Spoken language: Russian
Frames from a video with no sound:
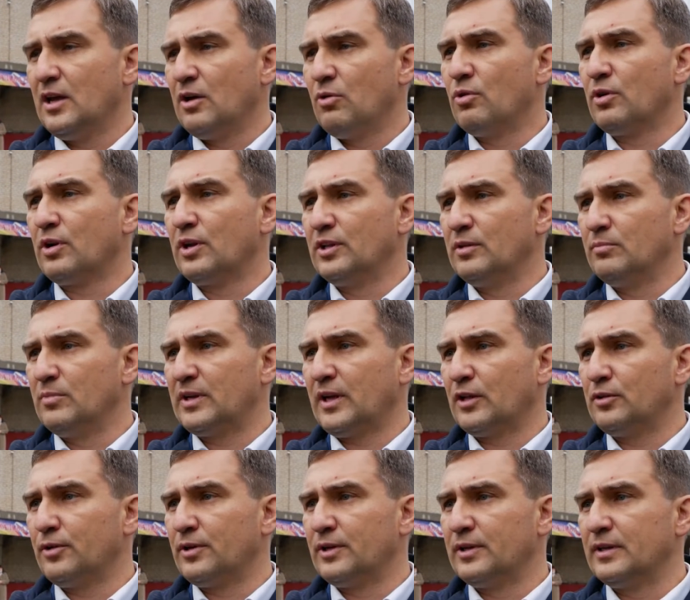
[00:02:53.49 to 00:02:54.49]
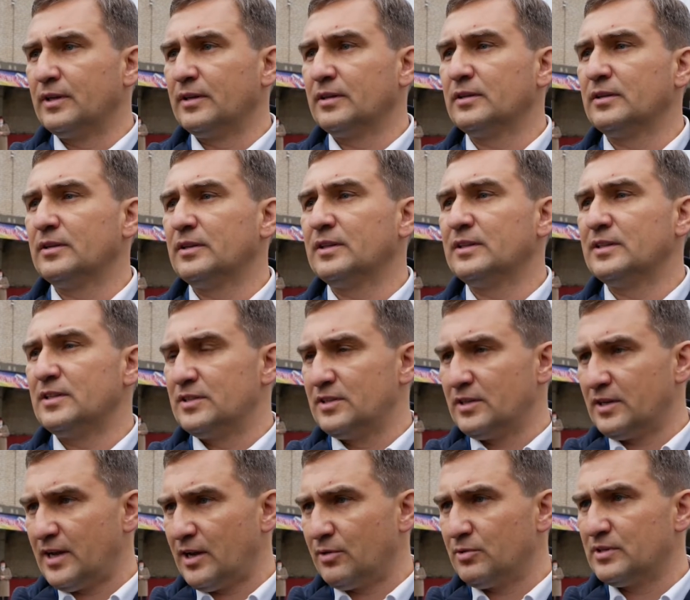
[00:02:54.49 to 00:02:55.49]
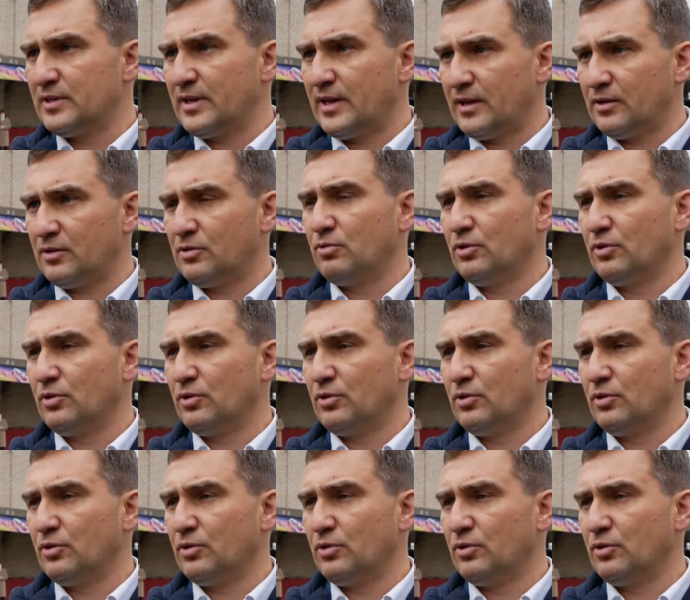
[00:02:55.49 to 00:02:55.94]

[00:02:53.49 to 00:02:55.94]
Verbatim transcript: органами, которые э, надзирают за